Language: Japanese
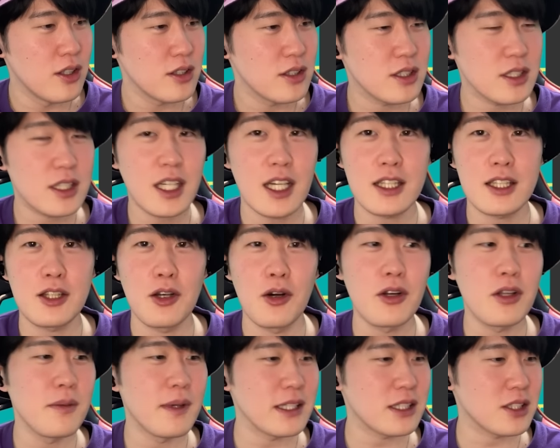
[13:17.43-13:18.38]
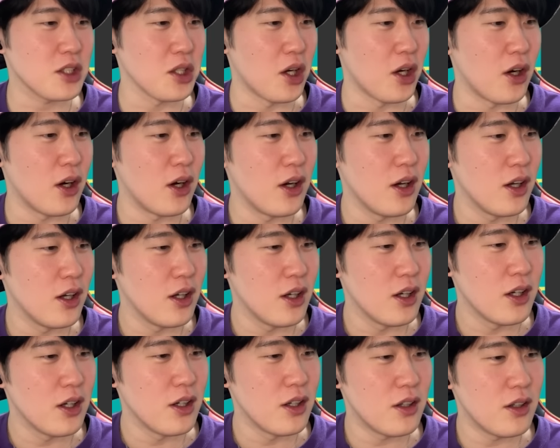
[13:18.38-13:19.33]
使っておりますと。
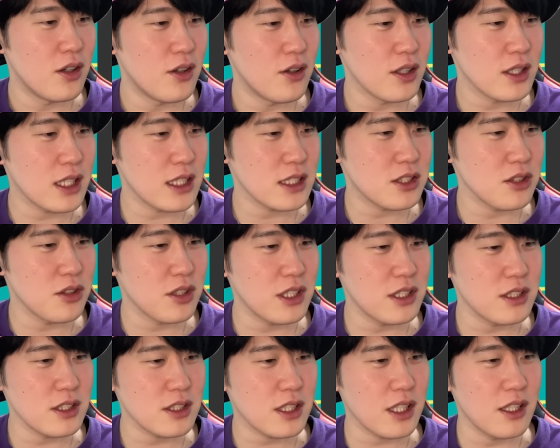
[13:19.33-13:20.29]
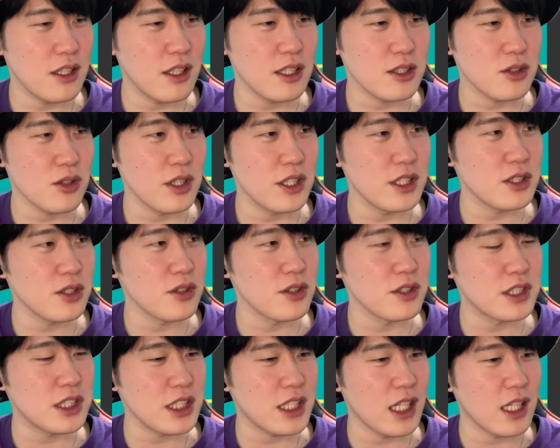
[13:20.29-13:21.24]
私を傷つけにはそれ以上の
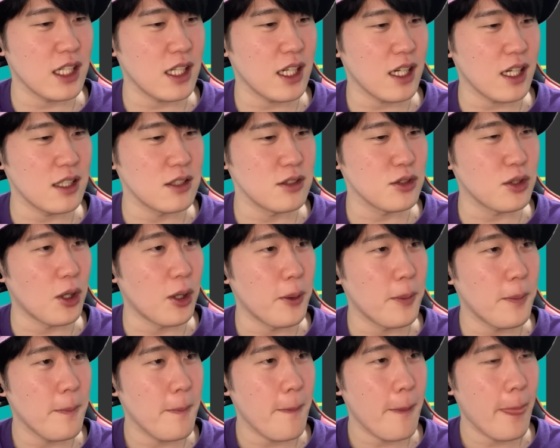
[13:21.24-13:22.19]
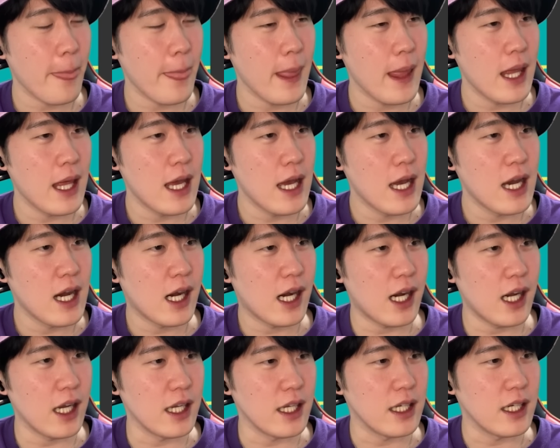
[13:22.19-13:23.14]
時間がかかると。
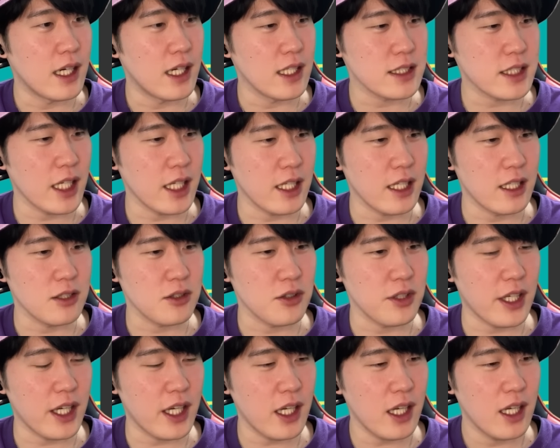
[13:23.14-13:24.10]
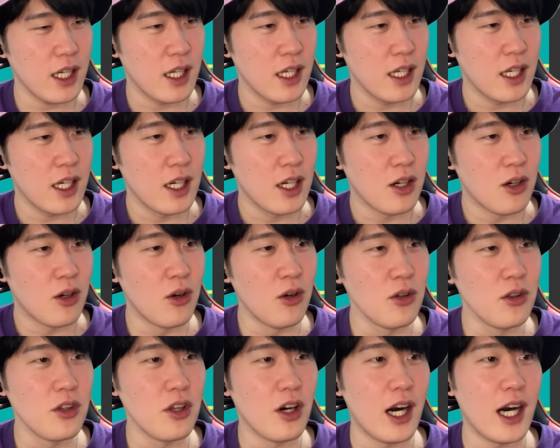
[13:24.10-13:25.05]
はい、アサイランドね。ほ
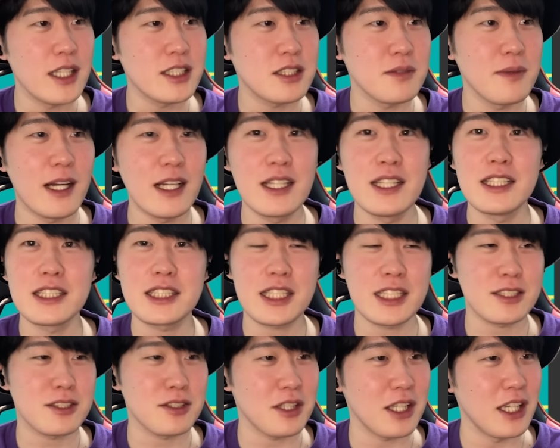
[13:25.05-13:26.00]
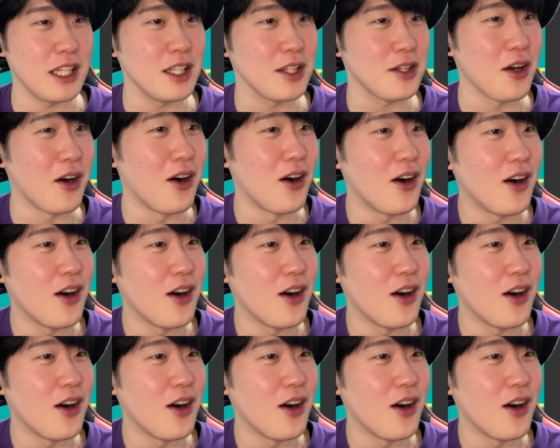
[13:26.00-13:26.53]
んの始まりにしか過ぎひんと。